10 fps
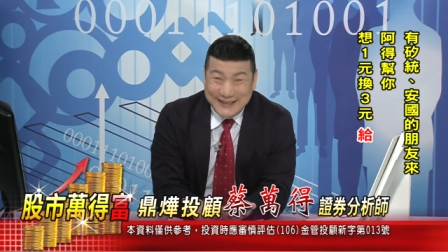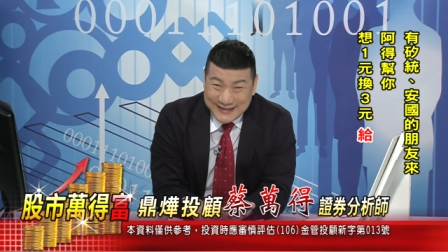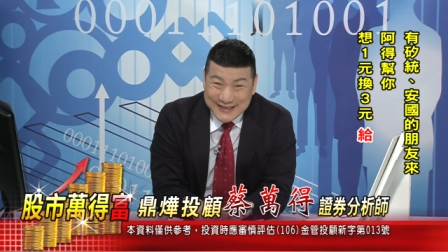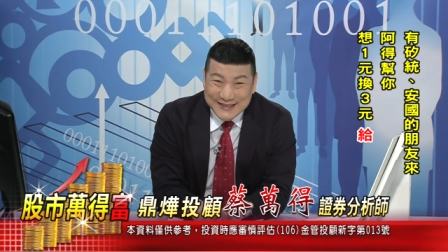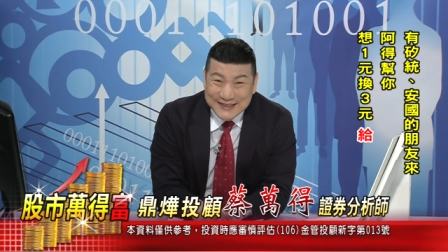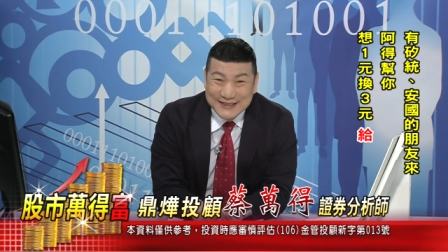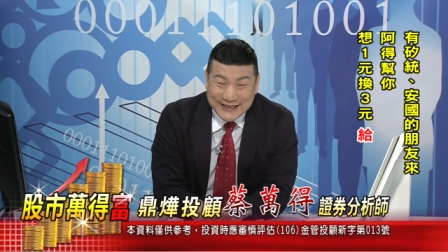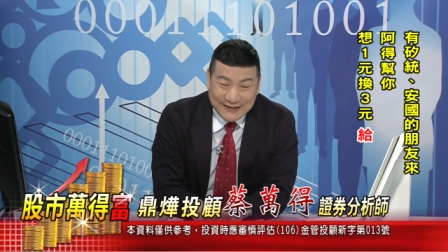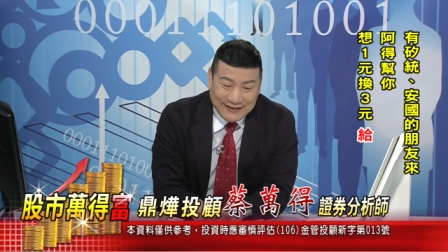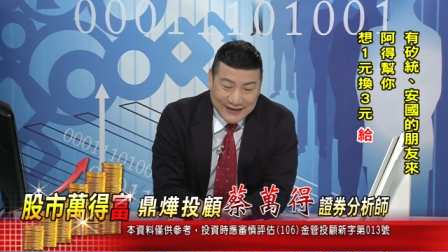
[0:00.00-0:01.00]
一件事
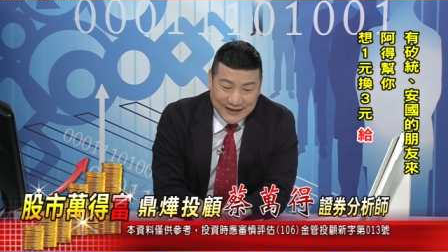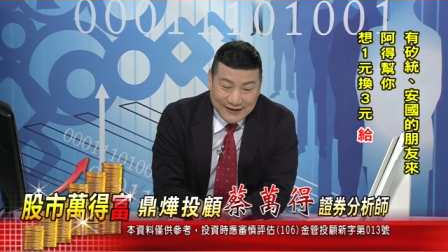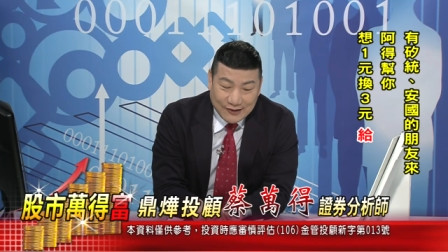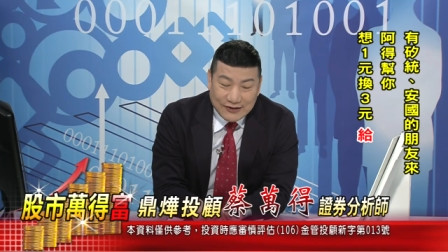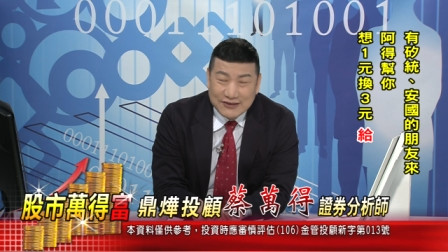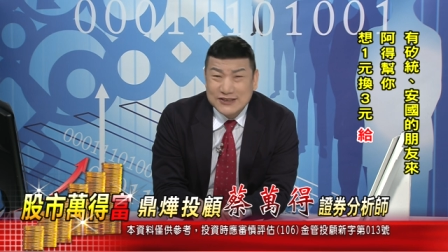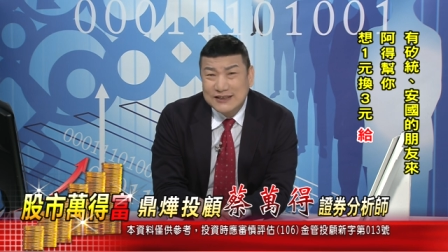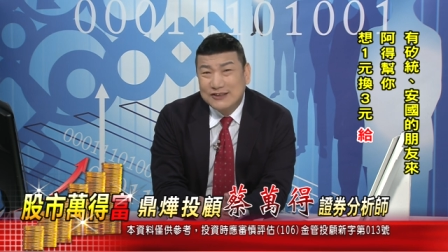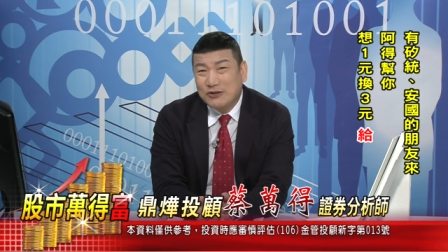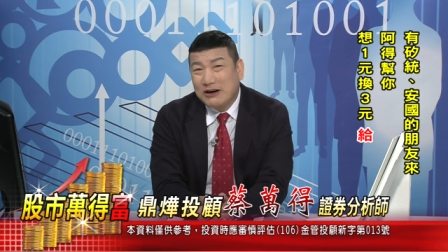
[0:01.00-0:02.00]
情，王老师
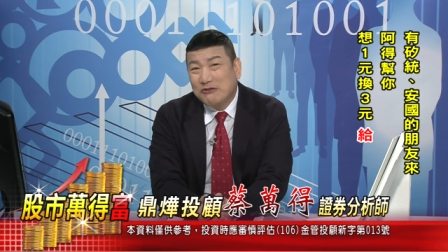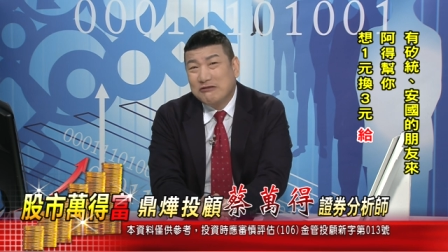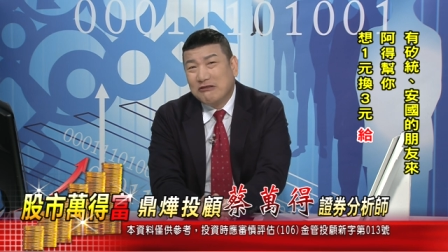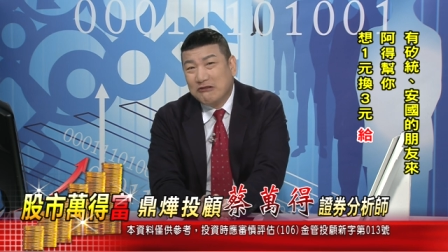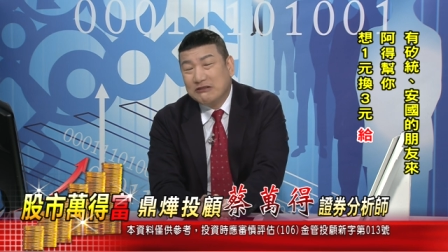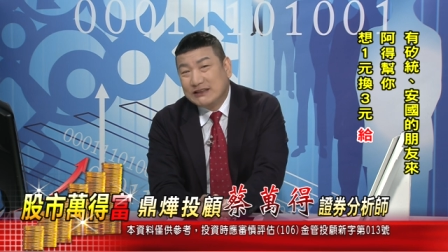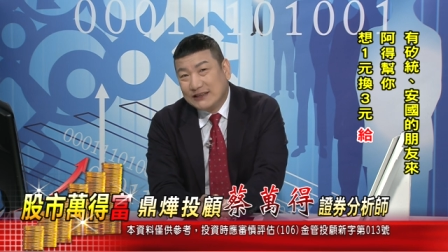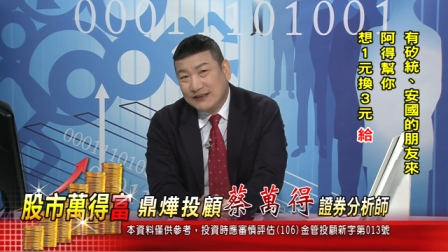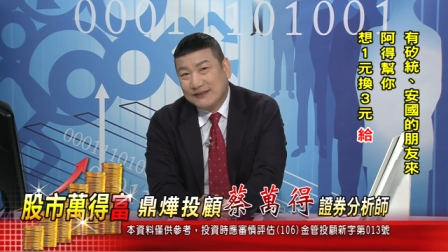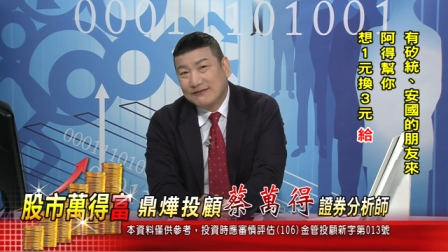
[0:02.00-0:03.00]
你都要问我问
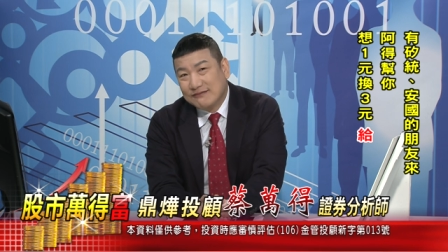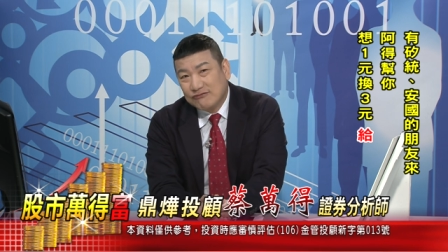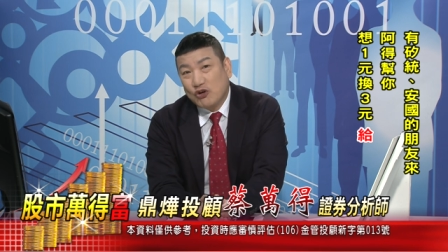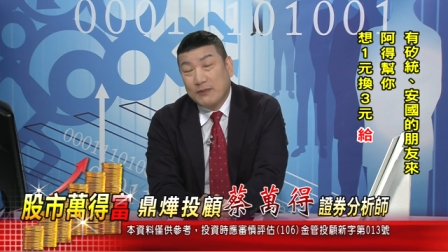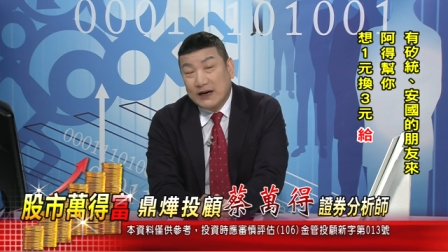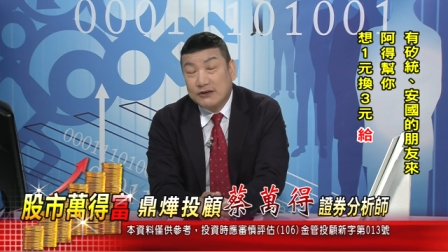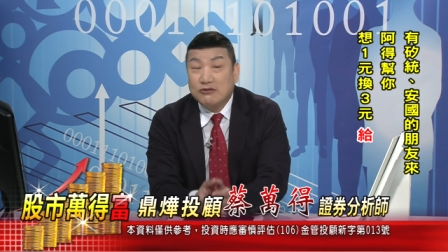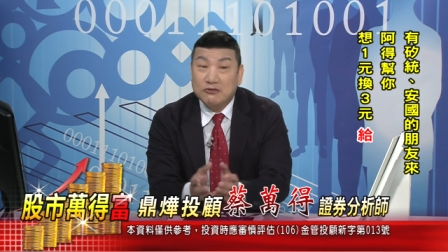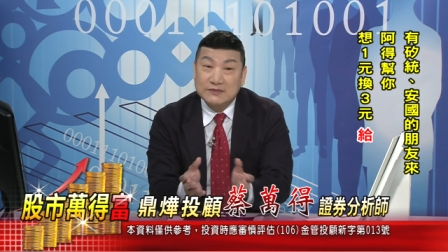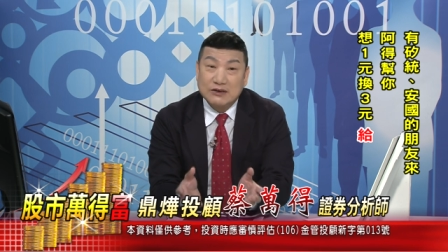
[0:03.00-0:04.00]
题，对吗？因
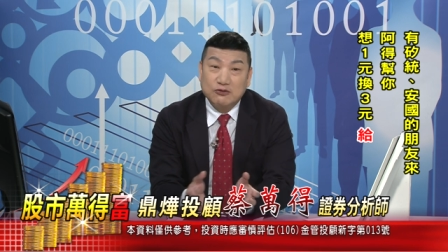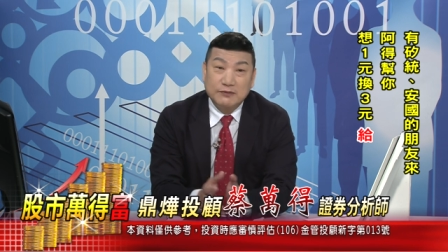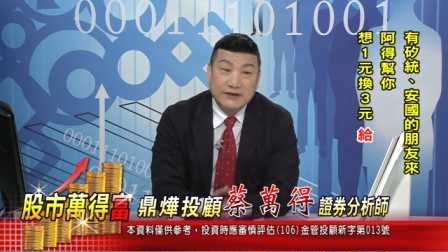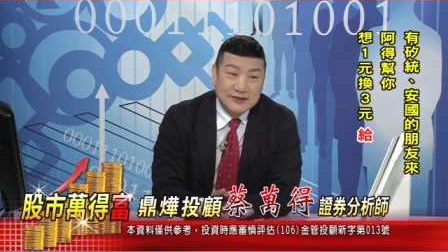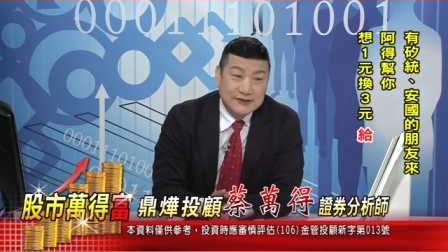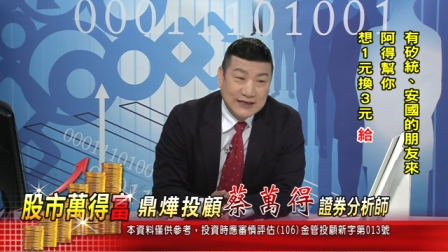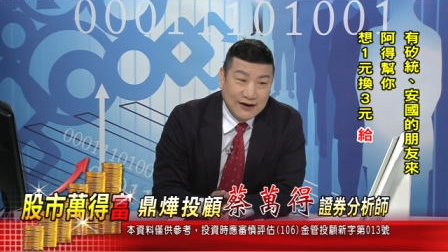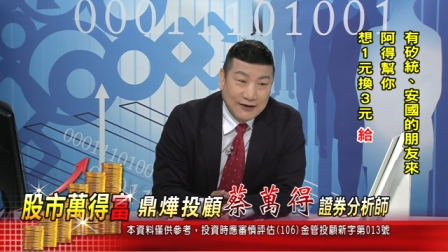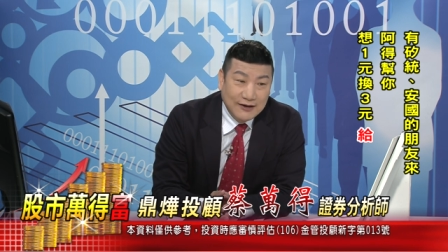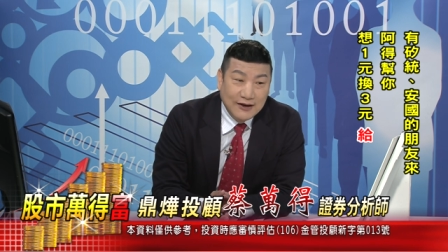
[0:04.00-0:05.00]
为我们在股票市
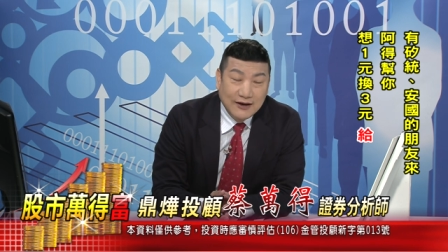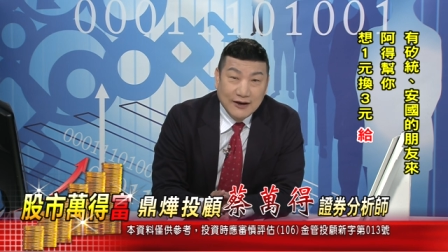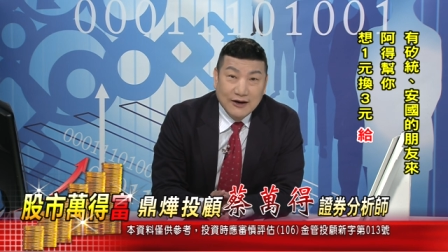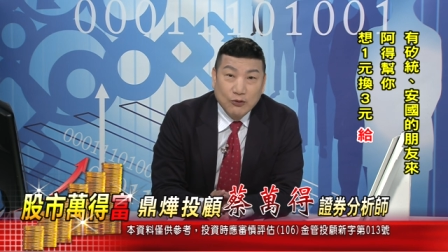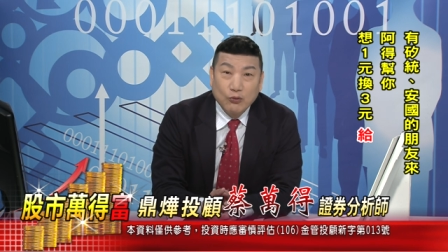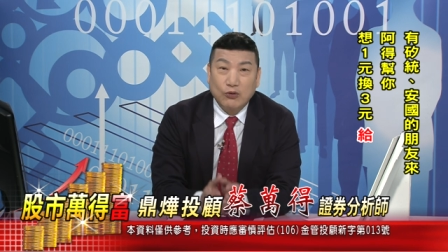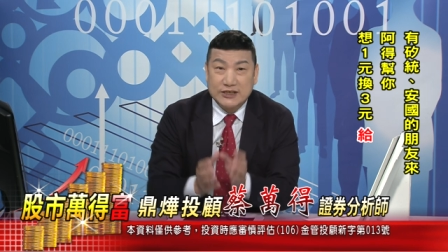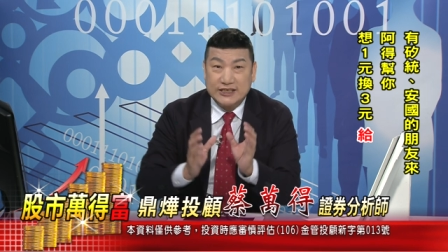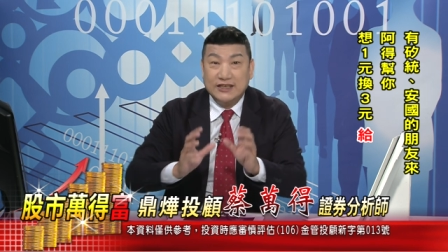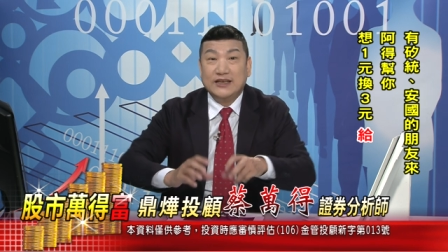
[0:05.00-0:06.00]
场，我
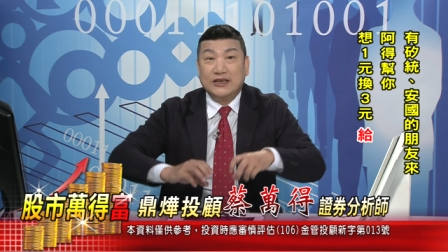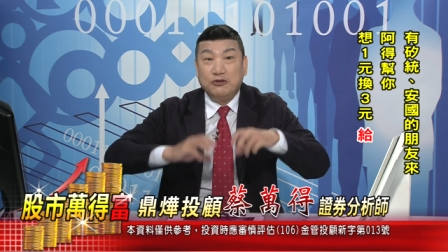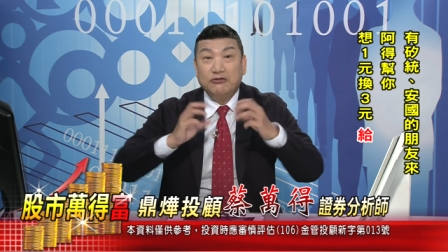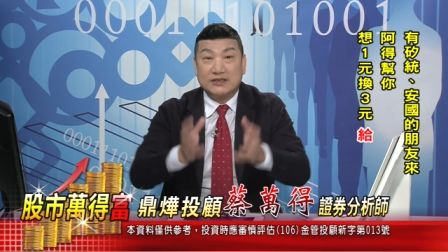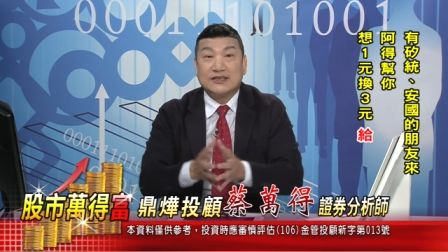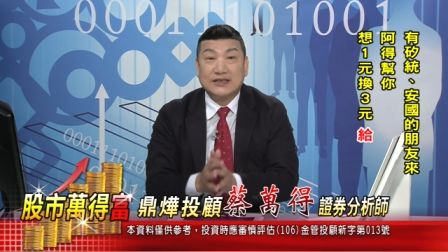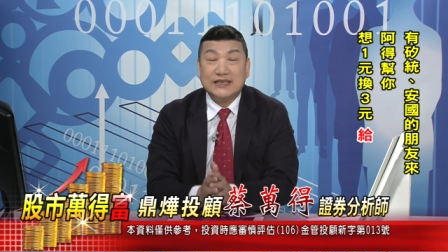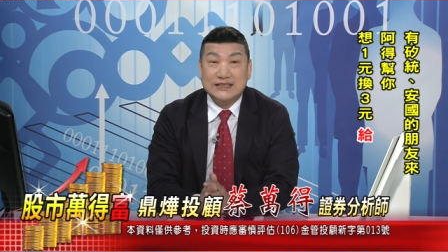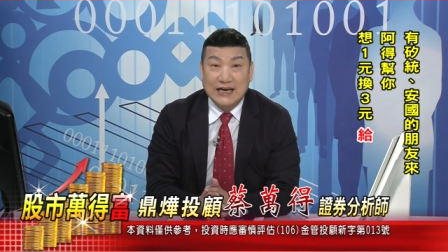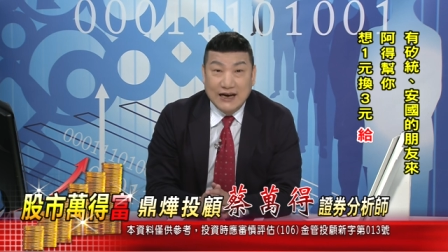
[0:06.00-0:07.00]
请你预设
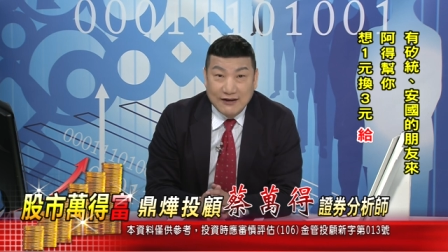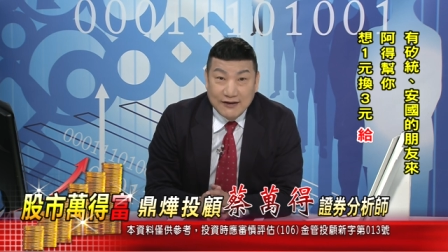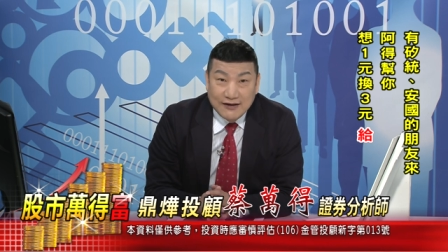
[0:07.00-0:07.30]
立场。